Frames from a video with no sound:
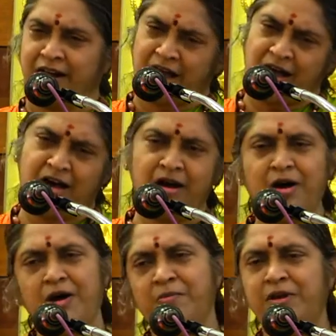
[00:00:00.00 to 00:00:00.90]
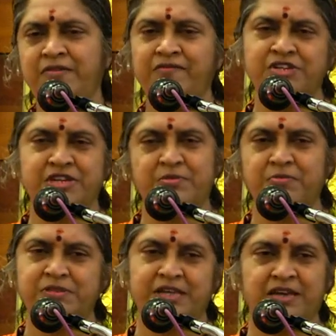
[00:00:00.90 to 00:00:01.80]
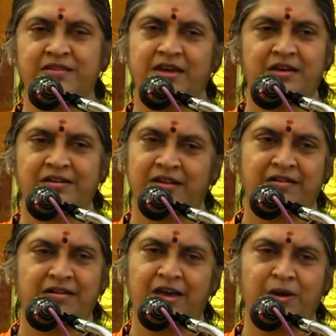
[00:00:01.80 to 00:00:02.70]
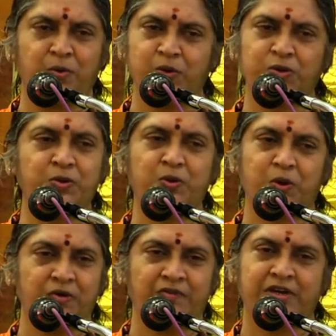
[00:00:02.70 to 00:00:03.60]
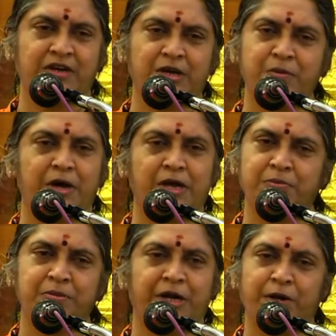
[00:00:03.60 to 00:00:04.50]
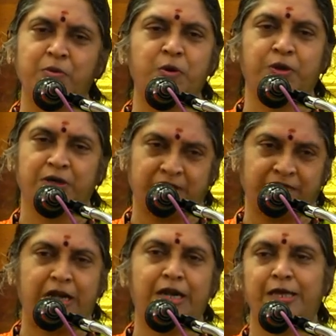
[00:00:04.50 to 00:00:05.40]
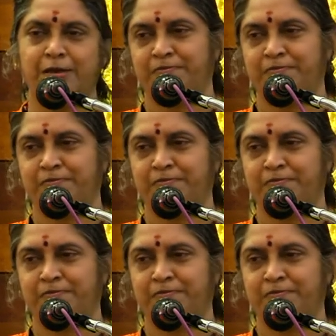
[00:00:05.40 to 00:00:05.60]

ராமன் விஷமம் செய்தான் என்றால் ஒத்துக்கொள்வதற்கு மனம் இடம் கொடுக்கவில்லை